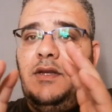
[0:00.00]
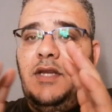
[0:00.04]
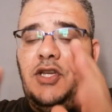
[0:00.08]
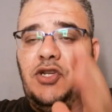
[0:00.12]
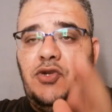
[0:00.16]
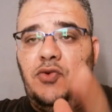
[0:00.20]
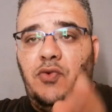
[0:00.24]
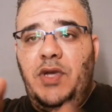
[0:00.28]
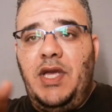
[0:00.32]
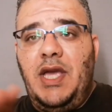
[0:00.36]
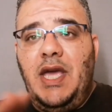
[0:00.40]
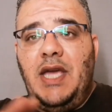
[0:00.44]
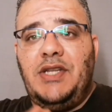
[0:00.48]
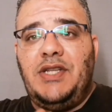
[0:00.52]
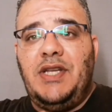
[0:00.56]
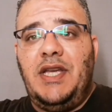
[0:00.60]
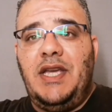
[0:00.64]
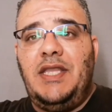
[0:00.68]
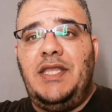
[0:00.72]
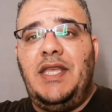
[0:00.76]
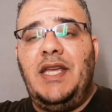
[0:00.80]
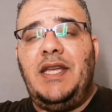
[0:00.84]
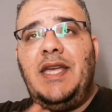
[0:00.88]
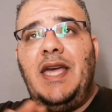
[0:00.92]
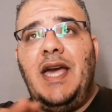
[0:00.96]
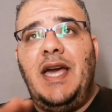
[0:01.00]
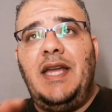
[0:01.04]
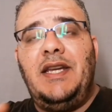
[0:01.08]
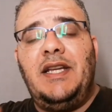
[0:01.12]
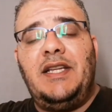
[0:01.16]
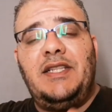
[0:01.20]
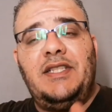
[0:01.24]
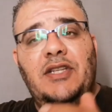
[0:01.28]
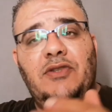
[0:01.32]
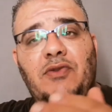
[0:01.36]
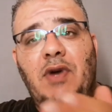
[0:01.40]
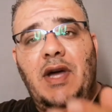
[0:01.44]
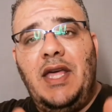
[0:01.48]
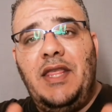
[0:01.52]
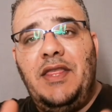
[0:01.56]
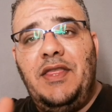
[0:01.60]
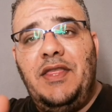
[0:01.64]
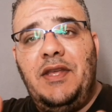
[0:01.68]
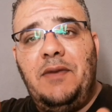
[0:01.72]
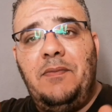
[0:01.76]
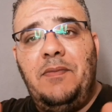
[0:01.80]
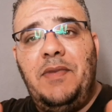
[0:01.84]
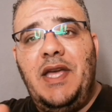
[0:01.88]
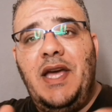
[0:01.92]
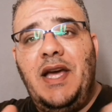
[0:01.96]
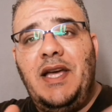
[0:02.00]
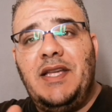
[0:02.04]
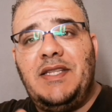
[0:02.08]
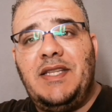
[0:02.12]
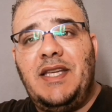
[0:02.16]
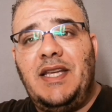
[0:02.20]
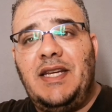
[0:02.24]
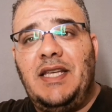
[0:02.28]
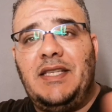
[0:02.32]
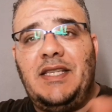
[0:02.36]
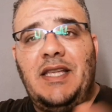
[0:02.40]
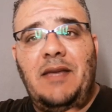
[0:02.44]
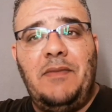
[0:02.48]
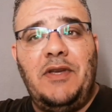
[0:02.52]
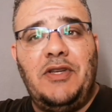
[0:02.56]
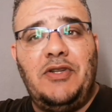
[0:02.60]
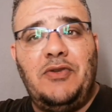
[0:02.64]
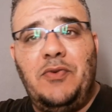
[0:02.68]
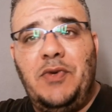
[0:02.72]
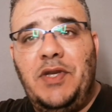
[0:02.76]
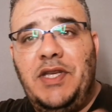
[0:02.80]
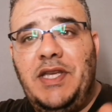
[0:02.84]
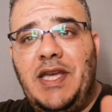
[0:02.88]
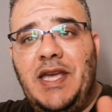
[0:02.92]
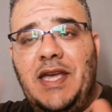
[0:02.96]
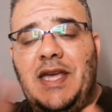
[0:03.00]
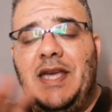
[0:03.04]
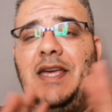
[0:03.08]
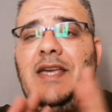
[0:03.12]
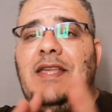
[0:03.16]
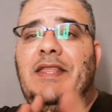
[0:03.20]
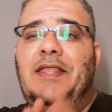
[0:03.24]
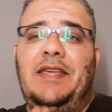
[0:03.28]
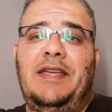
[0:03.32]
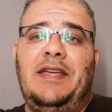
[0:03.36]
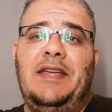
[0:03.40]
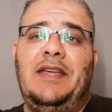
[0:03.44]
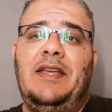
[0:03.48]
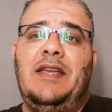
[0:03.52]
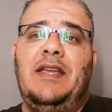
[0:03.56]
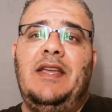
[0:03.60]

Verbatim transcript: نشويها جيدا كأنك ستحضر بها سلطة مشوية هذه